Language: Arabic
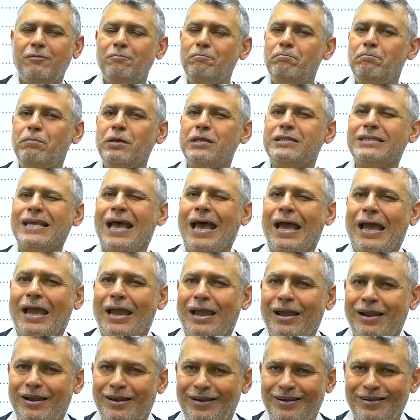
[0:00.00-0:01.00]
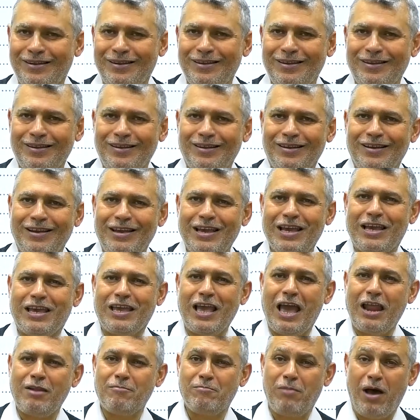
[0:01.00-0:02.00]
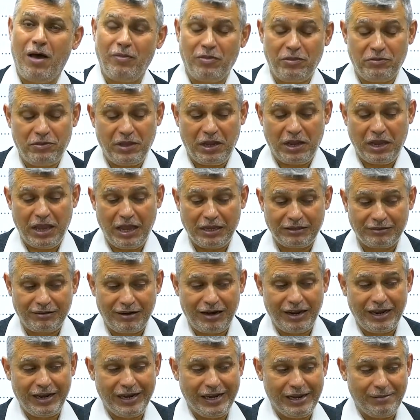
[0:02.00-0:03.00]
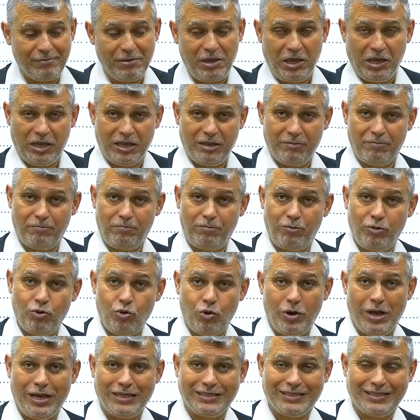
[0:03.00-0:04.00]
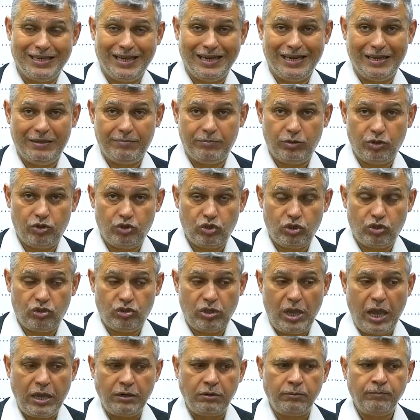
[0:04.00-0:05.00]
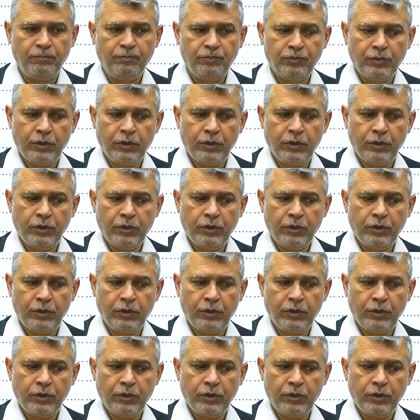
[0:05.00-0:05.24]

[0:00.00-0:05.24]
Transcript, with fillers: بسهل هيك كان بعض الدكاترة اللي بيحكي بلغة سليمة جداً